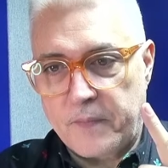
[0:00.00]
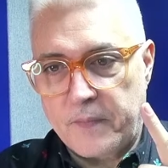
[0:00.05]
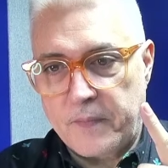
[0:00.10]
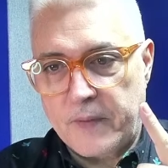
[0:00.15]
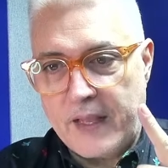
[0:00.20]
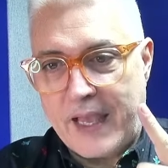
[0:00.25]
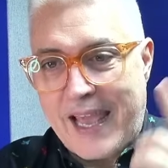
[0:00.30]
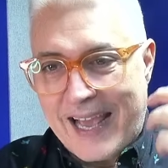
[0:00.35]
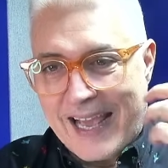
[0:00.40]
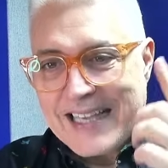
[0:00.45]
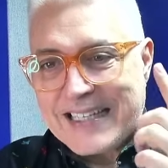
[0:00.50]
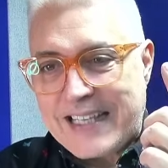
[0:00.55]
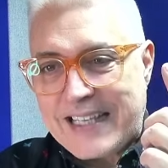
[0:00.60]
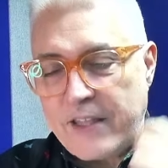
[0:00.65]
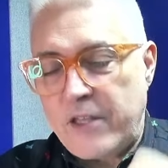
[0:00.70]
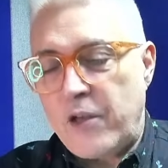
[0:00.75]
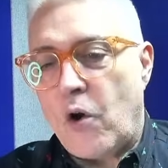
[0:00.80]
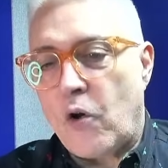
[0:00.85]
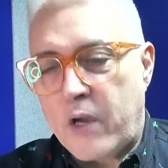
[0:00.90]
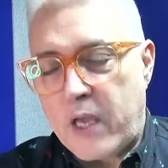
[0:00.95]
en ese
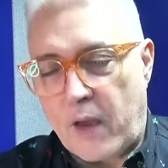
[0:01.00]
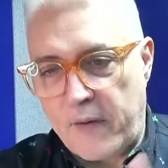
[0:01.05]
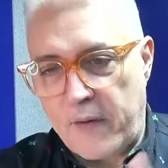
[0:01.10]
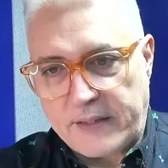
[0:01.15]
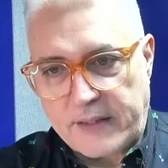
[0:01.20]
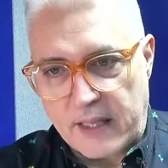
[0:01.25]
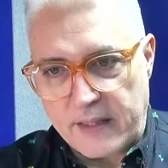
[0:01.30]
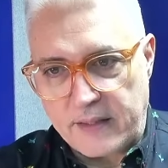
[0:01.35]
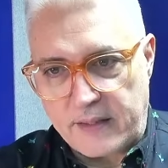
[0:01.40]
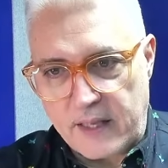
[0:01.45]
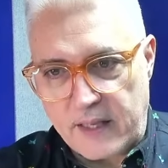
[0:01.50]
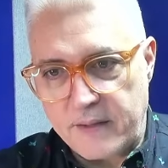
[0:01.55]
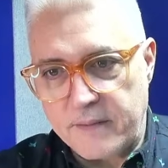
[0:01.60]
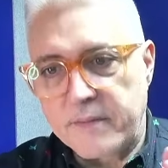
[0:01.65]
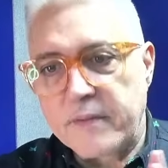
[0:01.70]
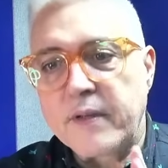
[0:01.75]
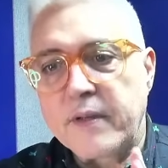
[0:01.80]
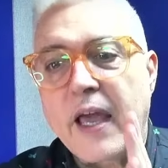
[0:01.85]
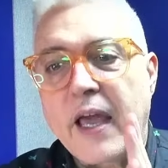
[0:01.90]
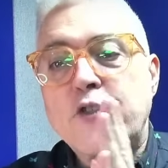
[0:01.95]
Dios que habita en ti.
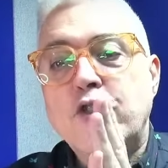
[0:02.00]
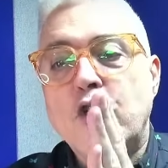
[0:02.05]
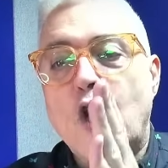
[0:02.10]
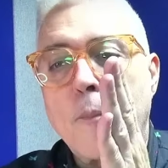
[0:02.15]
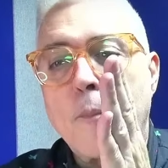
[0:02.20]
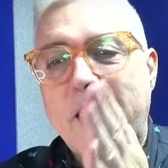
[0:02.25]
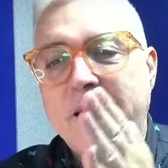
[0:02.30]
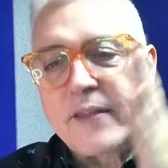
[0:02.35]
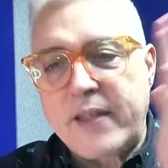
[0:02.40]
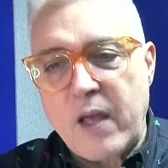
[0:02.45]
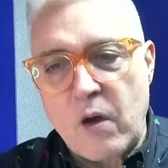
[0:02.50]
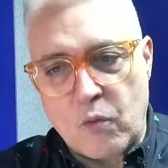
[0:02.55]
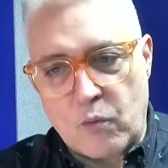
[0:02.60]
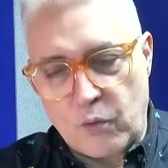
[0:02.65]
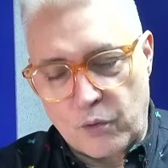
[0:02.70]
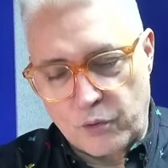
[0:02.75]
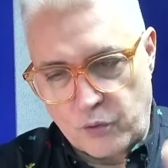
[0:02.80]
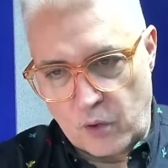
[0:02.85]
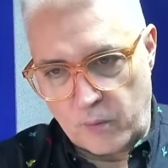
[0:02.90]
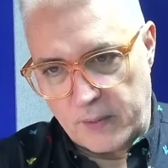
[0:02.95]
Eso lo plantea un
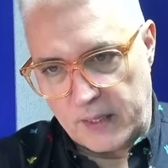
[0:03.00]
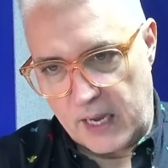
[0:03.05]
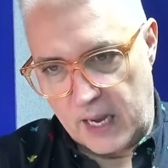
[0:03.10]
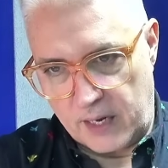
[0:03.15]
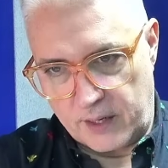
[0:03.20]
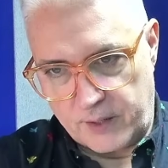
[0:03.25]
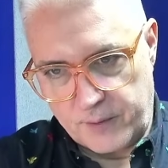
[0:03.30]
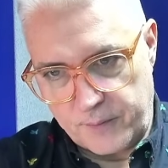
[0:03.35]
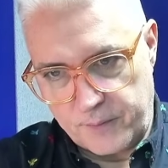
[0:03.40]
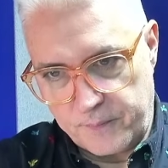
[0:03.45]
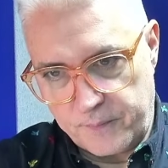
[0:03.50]
curso de milagro.